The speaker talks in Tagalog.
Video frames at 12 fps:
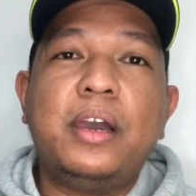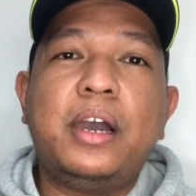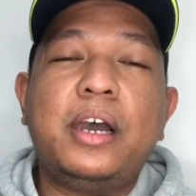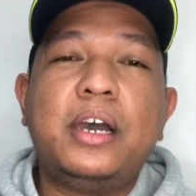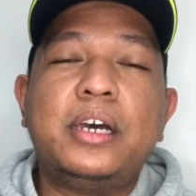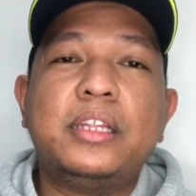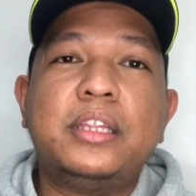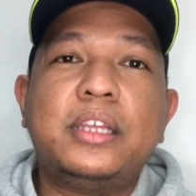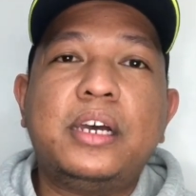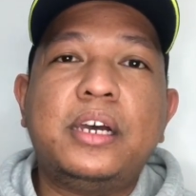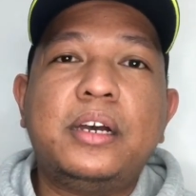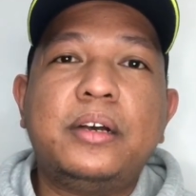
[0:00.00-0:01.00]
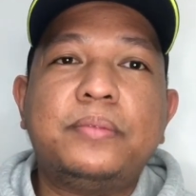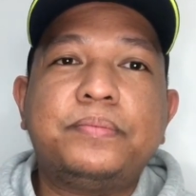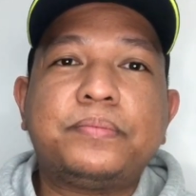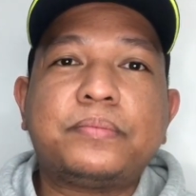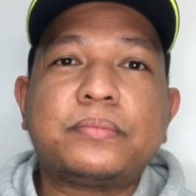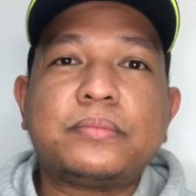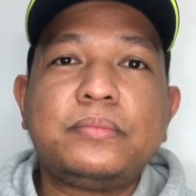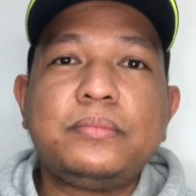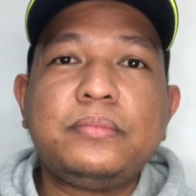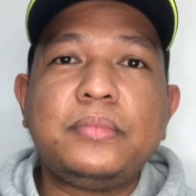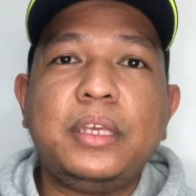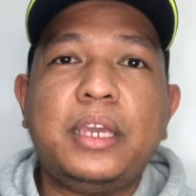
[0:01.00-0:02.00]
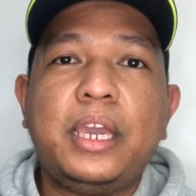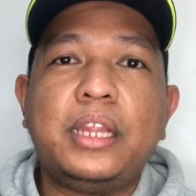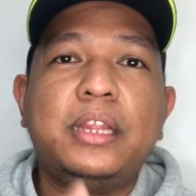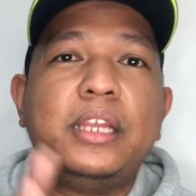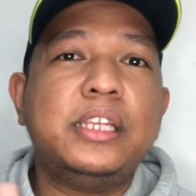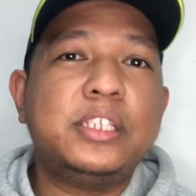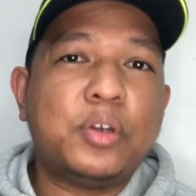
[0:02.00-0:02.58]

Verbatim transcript: at uh, Caitlin's